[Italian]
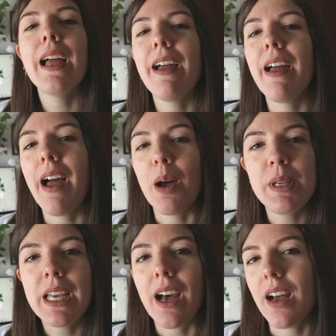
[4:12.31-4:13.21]
Eh,
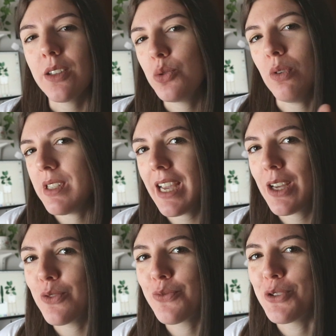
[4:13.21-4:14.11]
amica, tu lo sai che
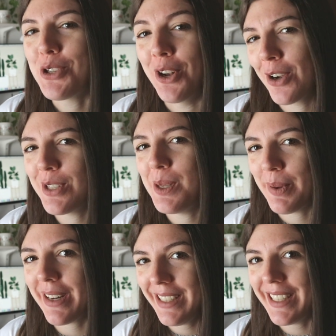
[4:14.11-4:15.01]
non funziona così
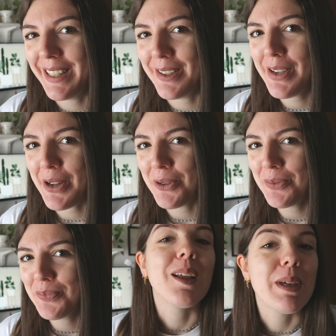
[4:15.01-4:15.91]
per niente,
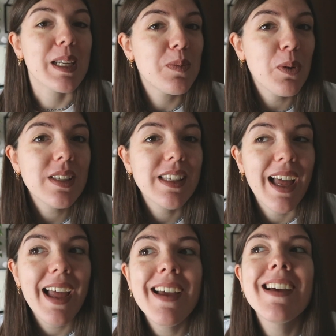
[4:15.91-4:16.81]
vero? La mia risposta
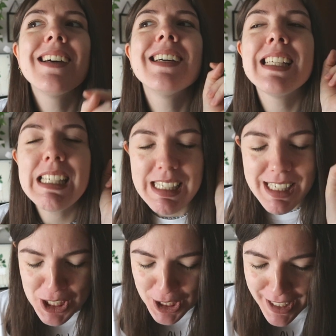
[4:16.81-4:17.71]
è
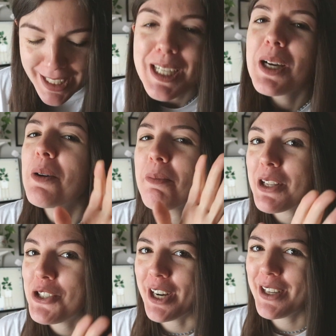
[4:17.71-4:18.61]
sì, ma
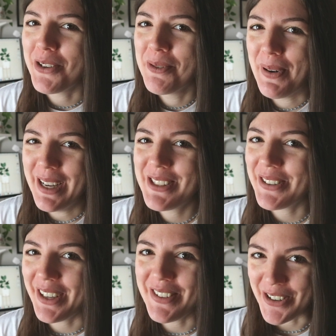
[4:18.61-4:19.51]
ci arrivo un
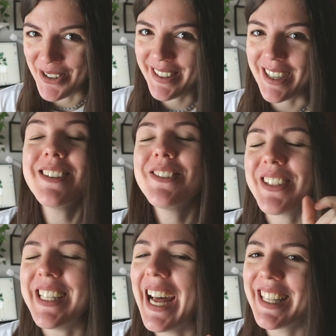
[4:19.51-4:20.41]
passo alla volta,
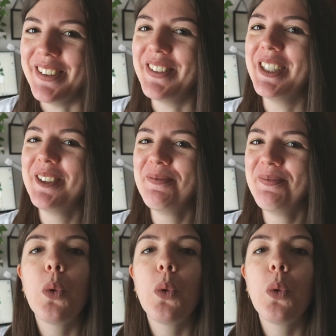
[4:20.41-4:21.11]
fidatevi.